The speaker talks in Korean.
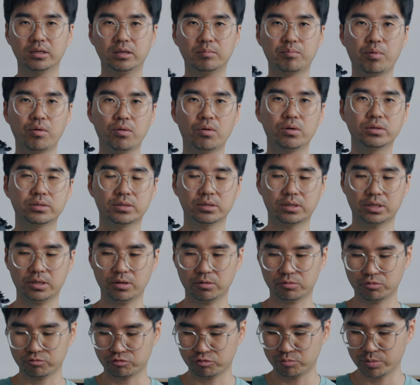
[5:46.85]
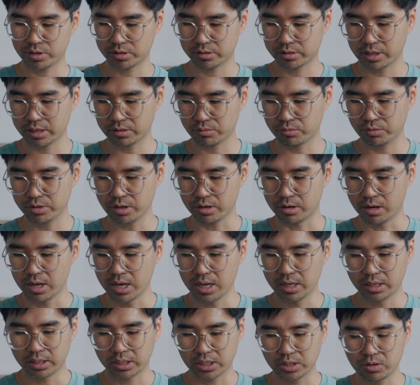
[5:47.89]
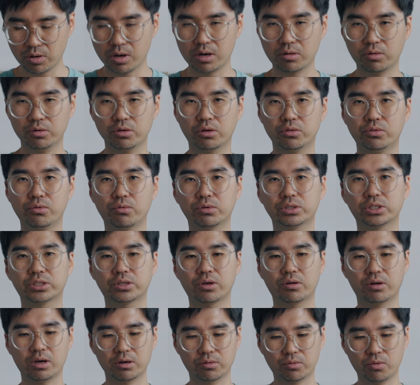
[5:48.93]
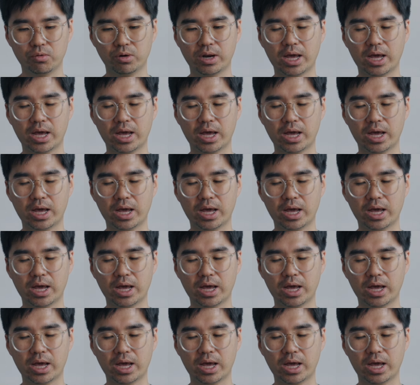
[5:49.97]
이 포커스 기어도 구매를 했고요 이거하고 연동시켜 갖고